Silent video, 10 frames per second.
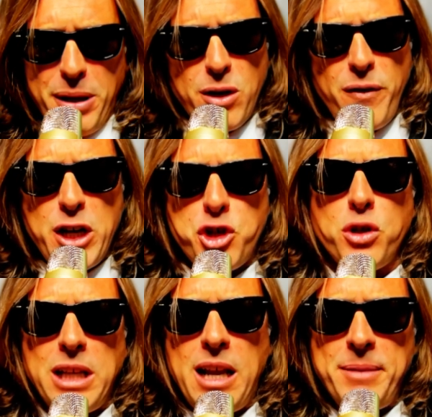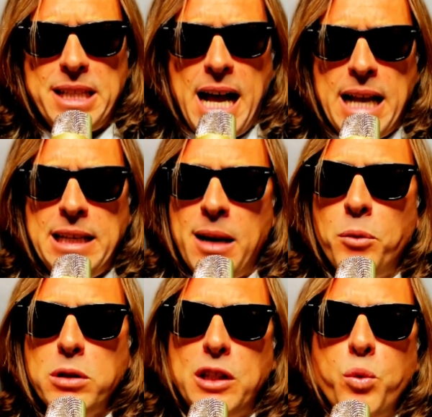rovescio della medaglia,
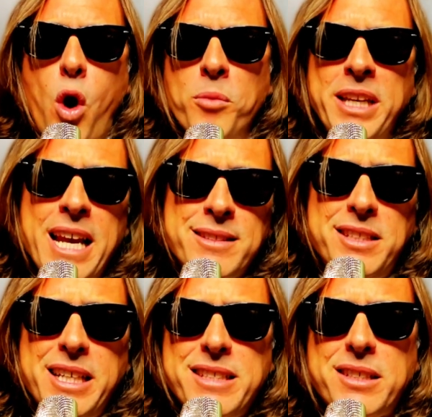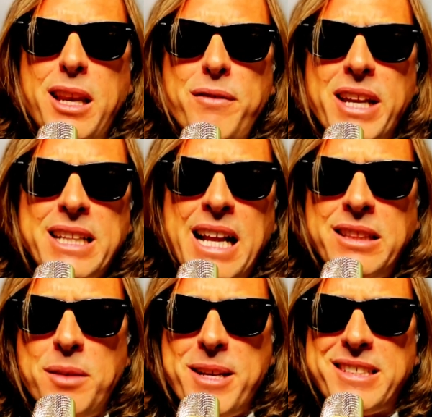molti uomini, anziché scrivere
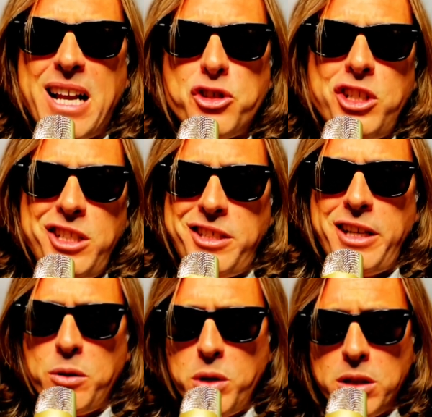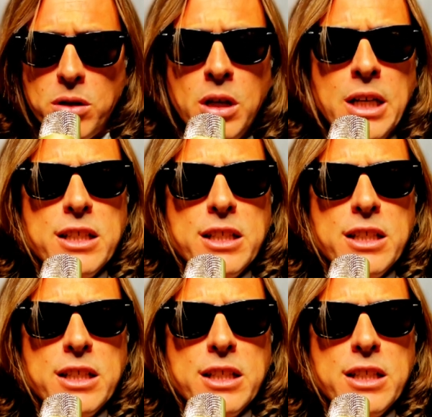tanti messaggi di seguito,